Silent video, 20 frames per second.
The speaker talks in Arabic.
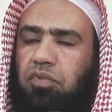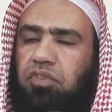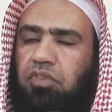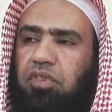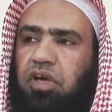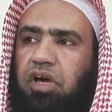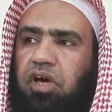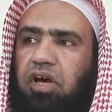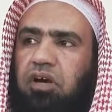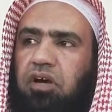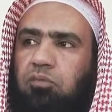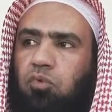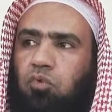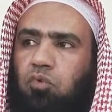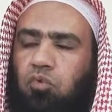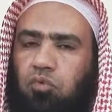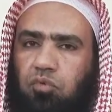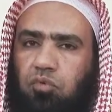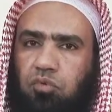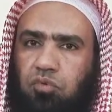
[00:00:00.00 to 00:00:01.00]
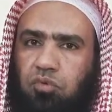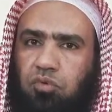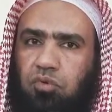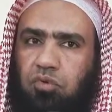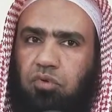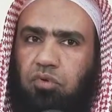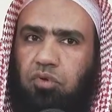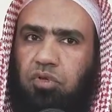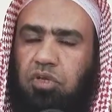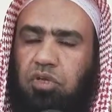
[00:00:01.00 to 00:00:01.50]
ذهبوا
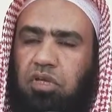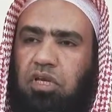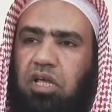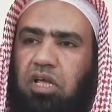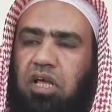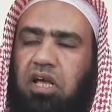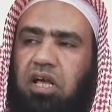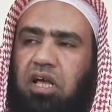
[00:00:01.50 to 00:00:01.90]
إلى